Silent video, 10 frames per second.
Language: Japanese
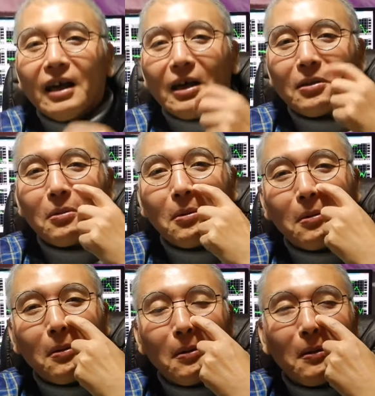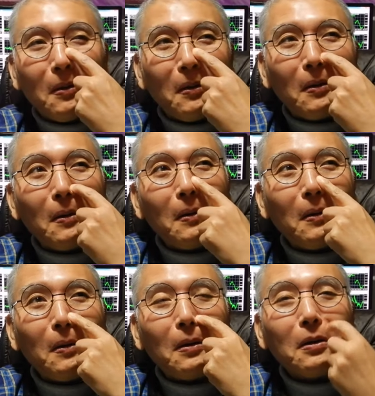あ
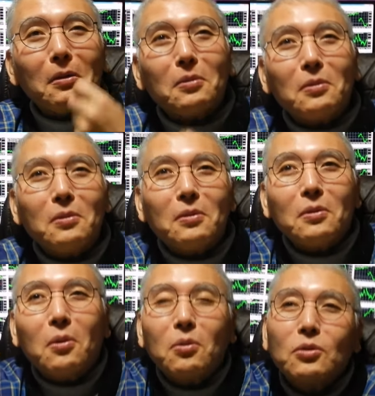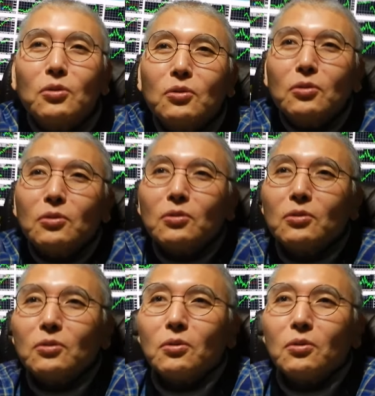のー、